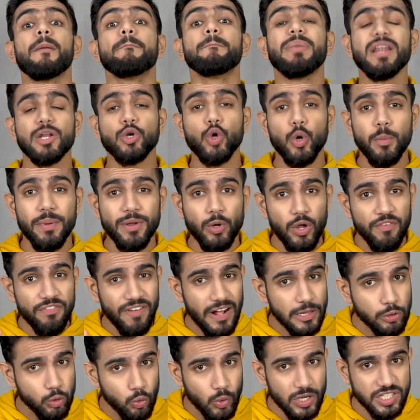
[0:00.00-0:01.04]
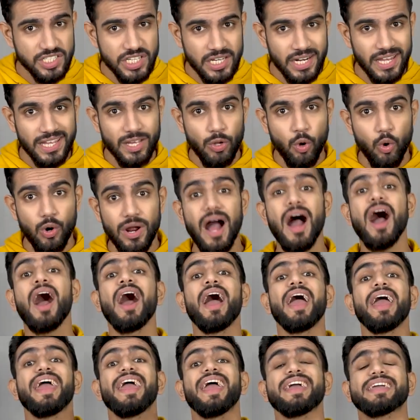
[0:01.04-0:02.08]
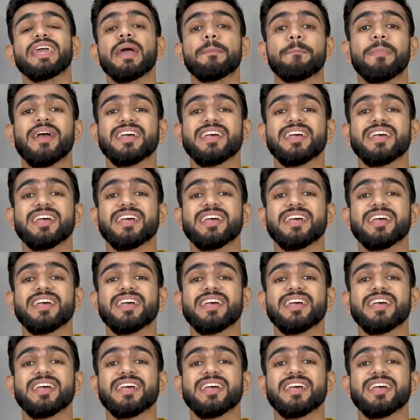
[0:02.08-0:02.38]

बिल्कुल भी कोई फालतू खर्चा नहीं होगा एक एक